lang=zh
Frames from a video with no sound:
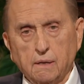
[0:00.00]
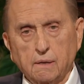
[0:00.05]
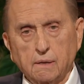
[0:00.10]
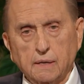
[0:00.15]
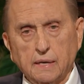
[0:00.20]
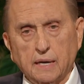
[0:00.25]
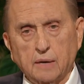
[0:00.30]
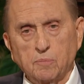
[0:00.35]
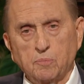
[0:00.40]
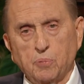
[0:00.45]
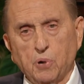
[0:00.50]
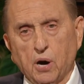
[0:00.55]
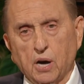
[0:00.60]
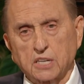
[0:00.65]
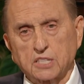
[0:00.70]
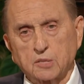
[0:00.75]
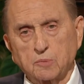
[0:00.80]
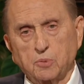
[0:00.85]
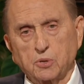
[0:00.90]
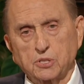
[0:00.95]
没有
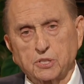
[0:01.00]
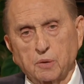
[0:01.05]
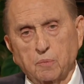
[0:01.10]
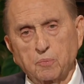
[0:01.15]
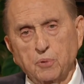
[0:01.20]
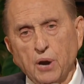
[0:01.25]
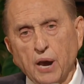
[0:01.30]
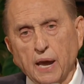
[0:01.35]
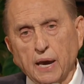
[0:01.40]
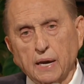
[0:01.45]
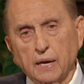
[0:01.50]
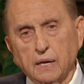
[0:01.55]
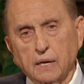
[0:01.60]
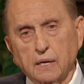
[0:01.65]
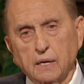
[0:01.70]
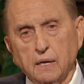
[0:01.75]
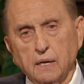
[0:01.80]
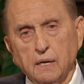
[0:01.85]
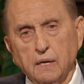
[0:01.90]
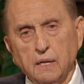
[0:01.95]
一番痛
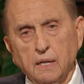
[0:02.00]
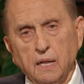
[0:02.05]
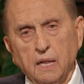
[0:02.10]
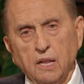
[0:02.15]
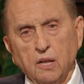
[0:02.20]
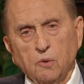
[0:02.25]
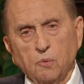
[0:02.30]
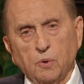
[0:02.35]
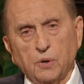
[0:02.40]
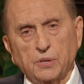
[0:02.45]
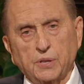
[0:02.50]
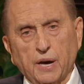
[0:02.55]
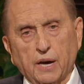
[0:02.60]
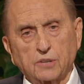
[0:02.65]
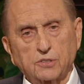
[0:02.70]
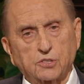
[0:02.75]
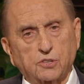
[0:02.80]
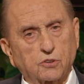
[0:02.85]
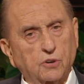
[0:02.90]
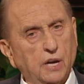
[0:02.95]
苦的挣扎
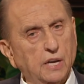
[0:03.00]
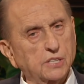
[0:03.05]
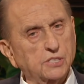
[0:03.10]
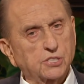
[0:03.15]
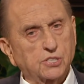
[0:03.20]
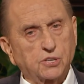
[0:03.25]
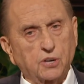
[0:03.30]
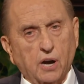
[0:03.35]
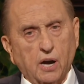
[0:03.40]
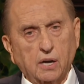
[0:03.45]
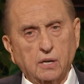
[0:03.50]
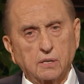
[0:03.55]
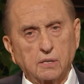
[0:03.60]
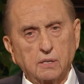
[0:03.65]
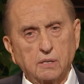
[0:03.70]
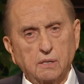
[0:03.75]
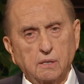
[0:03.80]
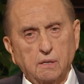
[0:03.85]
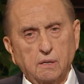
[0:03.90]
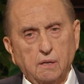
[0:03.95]
和许多的
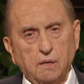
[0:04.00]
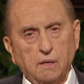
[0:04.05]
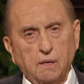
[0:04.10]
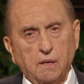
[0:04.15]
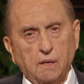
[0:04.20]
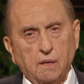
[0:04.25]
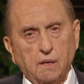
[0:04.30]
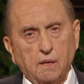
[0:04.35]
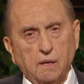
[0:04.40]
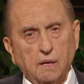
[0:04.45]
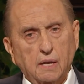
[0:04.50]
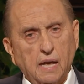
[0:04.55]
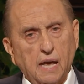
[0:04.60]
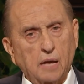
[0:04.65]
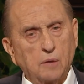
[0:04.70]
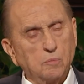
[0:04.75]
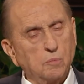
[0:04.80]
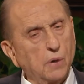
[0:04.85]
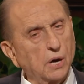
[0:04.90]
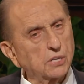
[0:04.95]
帮助，
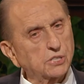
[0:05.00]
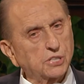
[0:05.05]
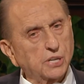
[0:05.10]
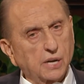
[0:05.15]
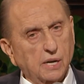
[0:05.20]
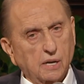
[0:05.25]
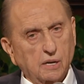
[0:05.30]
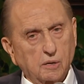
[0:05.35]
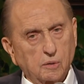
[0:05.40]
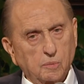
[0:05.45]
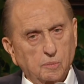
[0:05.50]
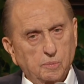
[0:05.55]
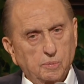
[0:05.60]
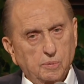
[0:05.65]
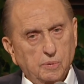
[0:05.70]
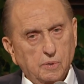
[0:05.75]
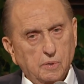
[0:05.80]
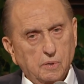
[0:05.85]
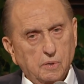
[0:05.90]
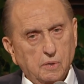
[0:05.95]
几乎
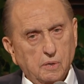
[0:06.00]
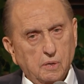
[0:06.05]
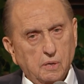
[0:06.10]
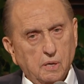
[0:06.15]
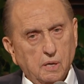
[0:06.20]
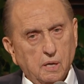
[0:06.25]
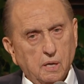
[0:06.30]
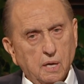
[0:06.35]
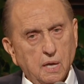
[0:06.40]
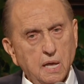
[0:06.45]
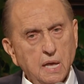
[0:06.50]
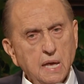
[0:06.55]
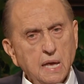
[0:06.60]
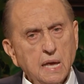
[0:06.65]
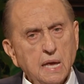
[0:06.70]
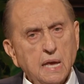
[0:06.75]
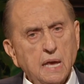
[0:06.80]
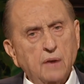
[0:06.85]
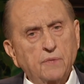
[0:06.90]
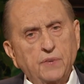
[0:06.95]
不可能去
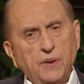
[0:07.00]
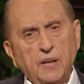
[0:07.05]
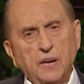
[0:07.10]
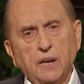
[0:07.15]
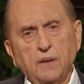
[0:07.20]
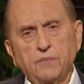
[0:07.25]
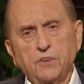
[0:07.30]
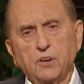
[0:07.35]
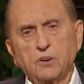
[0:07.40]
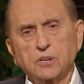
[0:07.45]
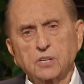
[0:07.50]
挣脱的。